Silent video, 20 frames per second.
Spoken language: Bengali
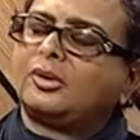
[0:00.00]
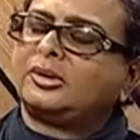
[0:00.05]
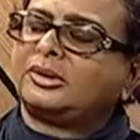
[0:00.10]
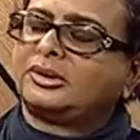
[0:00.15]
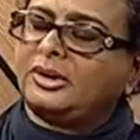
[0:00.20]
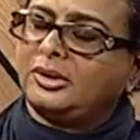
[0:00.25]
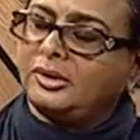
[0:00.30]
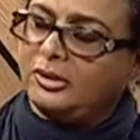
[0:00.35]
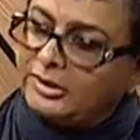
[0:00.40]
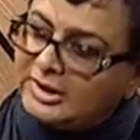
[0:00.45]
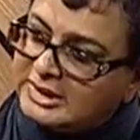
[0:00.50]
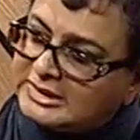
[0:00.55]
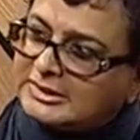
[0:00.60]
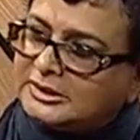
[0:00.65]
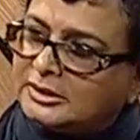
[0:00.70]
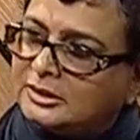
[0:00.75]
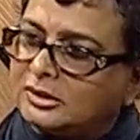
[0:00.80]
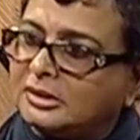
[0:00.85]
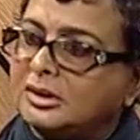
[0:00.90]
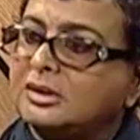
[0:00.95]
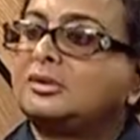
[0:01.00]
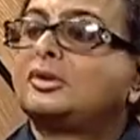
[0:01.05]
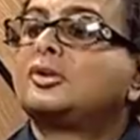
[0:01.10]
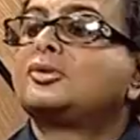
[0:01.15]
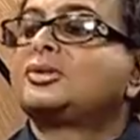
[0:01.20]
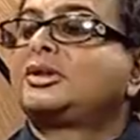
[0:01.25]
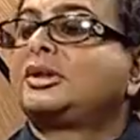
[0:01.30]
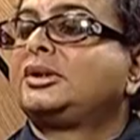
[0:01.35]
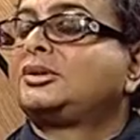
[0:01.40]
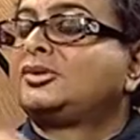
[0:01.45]
করতে হয়েছিল কারণ
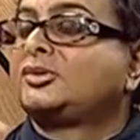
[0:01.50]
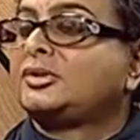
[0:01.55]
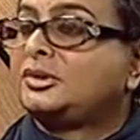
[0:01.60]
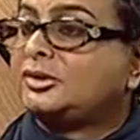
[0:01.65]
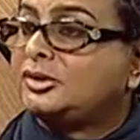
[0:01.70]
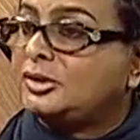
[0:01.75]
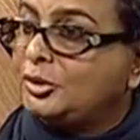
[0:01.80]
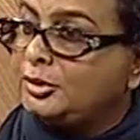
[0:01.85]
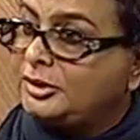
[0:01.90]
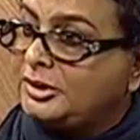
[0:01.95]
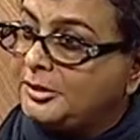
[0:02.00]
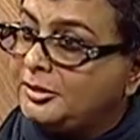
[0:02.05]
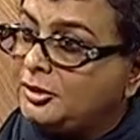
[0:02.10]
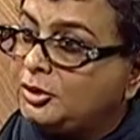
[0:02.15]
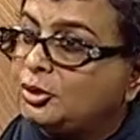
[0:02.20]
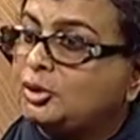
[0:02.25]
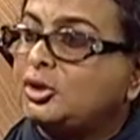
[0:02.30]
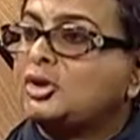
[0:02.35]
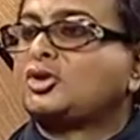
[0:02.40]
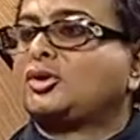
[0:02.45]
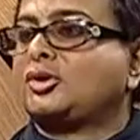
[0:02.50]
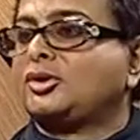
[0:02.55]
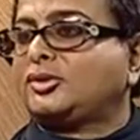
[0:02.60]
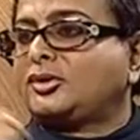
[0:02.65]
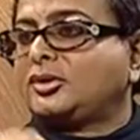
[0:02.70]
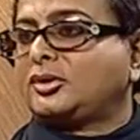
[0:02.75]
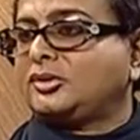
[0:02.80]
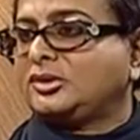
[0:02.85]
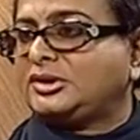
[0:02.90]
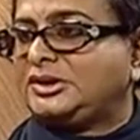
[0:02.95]
কৌশিকের ছবিতে আমি দুটো চরিত্র
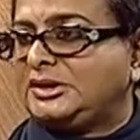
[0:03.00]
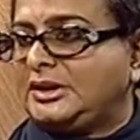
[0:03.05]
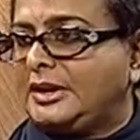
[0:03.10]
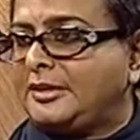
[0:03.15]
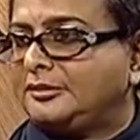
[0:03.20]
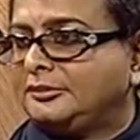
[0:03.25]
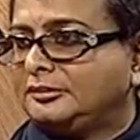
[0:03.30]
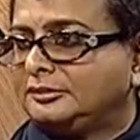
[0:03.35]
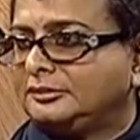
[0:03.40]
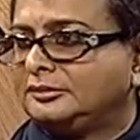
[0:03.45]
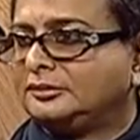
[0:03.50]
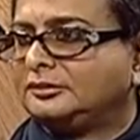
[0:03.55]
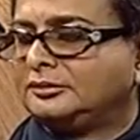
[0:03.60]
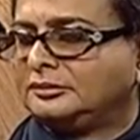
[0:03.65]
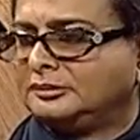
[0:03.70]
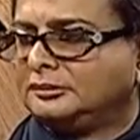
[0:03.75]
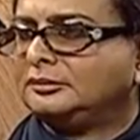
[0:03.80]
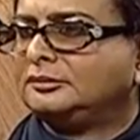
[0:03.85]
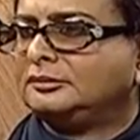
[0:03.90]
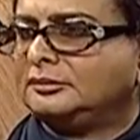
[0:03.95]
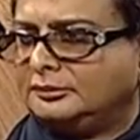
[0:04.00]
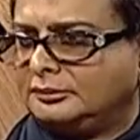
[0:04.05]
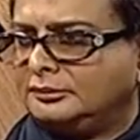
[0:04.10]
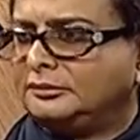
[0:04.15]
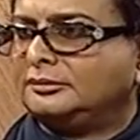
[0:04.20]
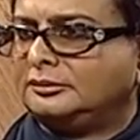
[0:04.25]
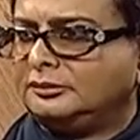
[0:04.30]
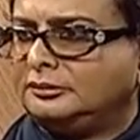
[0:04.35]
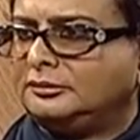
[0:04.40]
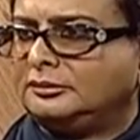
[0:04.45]
করছিলাম একদমই তাই
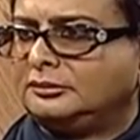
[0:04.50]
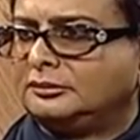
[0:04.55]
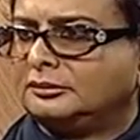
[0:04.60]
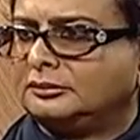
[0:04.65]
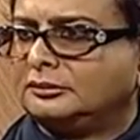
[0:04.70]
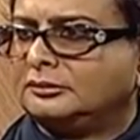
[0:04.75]
মানে তোমার